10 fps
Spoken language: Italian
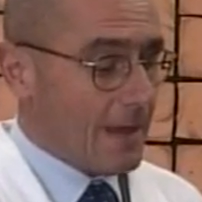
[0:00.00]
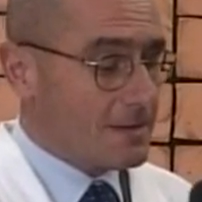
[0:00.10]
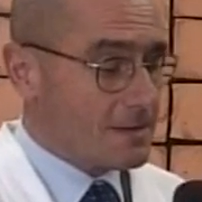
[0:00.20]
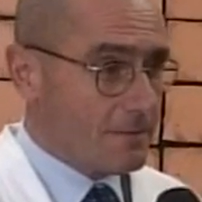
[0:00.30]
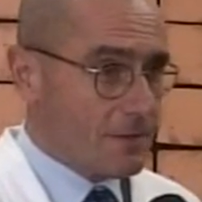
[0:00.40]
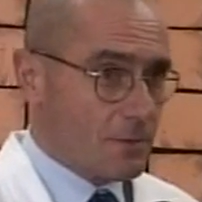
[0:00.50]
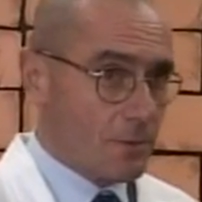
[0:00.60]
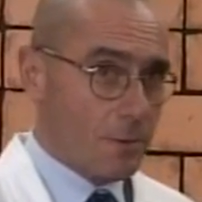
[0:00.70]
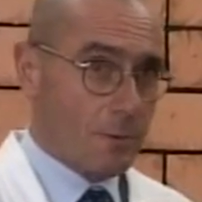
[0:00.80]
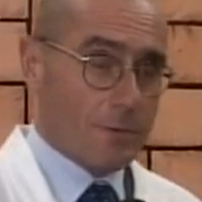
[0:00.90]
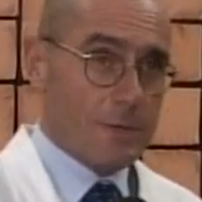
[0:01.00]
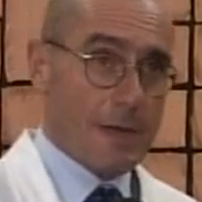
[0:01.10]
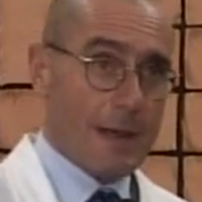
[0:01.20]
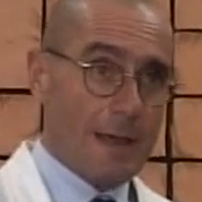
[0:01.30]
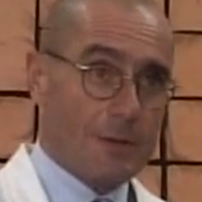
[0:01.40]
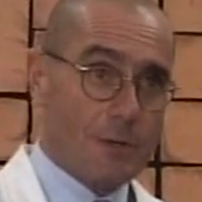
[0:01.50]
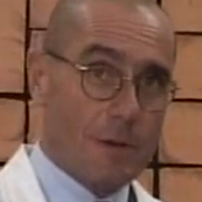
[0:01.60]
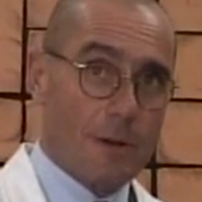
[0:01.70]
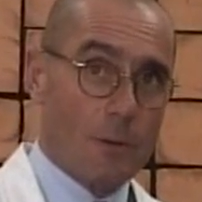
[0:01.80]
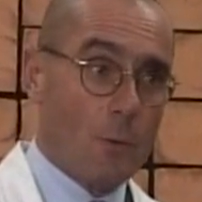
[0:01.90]
Eh, il servizio di urologia nasce
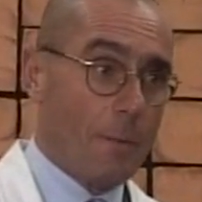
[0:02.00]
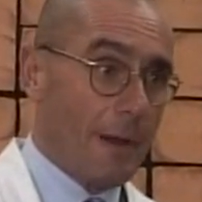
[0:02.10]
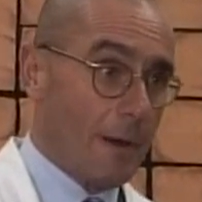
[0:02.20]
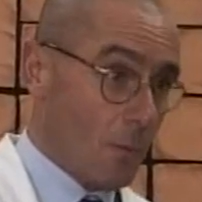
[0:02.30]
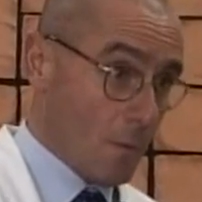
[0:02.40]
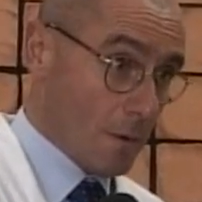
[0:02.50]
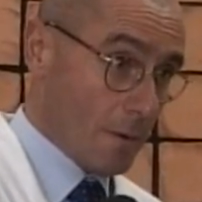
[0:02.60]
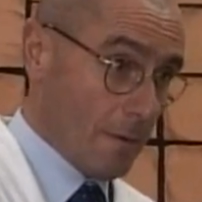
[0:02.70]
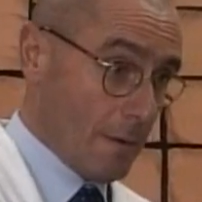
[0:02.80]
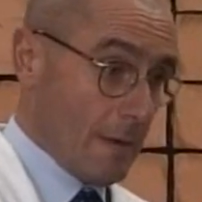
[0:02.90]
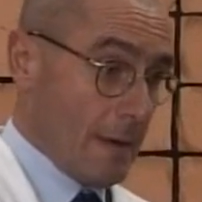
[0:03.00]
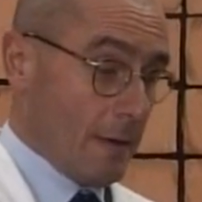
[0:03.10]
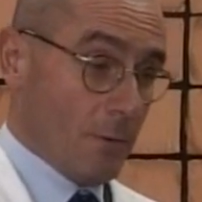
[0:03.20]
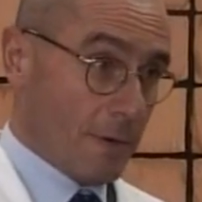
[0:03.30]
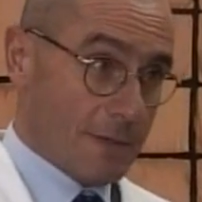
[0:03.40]
nel 2001, non